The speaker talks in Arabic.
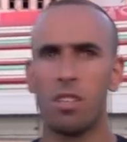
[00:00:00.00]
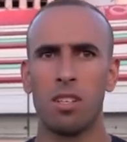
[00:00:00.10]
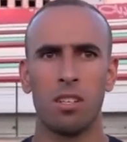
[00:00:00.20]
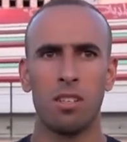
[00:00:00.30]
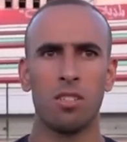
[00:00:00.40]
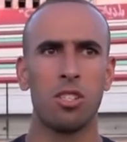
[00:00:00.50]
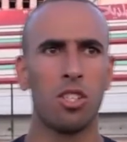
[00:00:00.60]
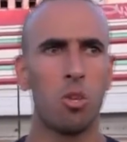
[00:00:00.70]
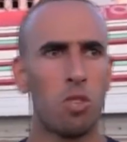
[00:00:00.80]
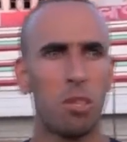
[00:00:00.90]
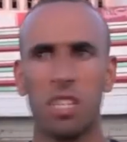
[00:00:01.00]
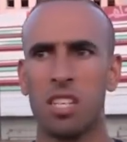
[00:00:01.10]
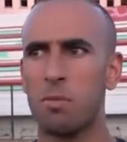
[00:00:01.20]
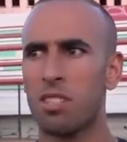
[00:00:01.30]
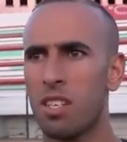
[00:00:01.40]
النتيجه وكنا
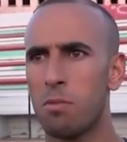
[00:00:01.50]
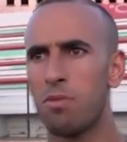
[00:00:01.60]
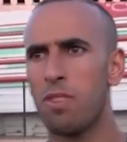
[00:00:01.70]
متحكمين تقريبا في